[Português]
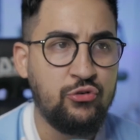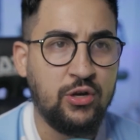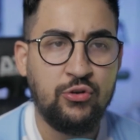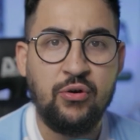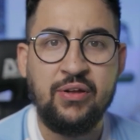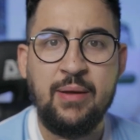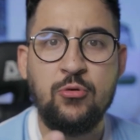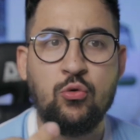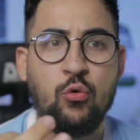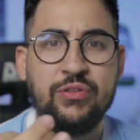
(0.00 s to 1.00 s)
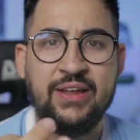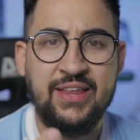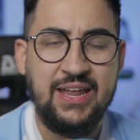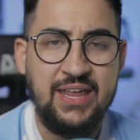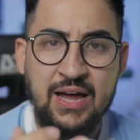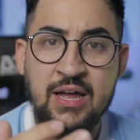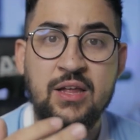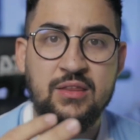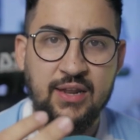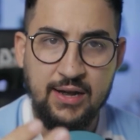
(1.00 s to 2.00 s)
é um jogador que o Grêmio
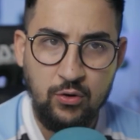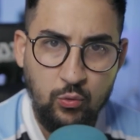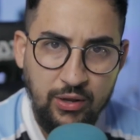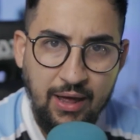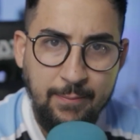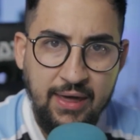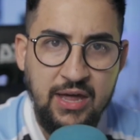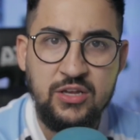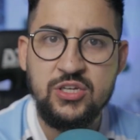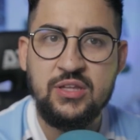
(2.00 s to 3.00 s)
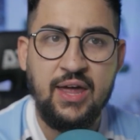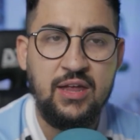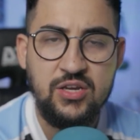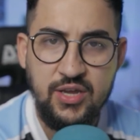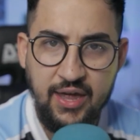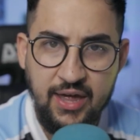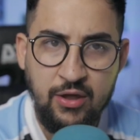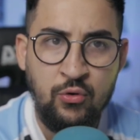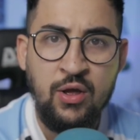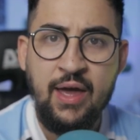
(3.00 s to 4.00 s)
contrataria tranquilamente, tem
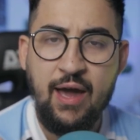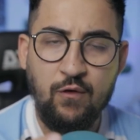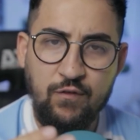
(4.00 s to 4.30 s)
dinheiro,